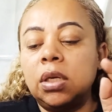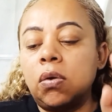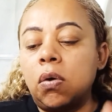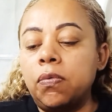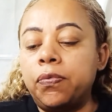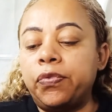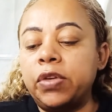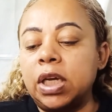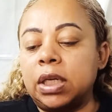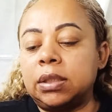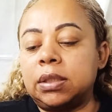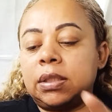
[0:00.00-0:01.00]

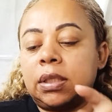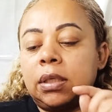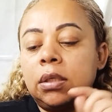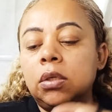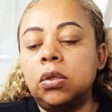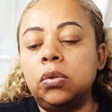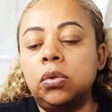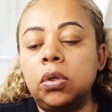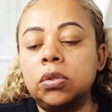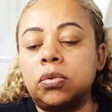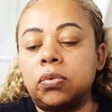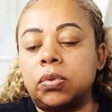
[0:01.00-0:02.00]
confiança
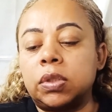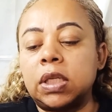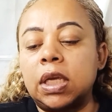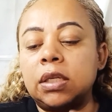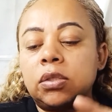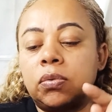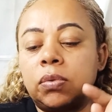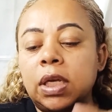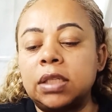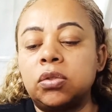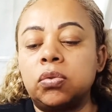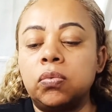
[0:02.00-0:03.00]
no sucesso
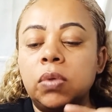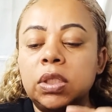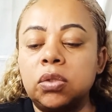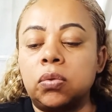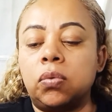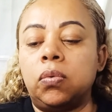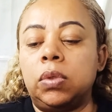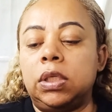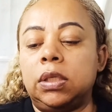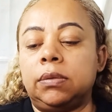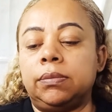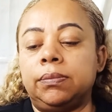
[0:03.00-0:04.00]
da sua escolha.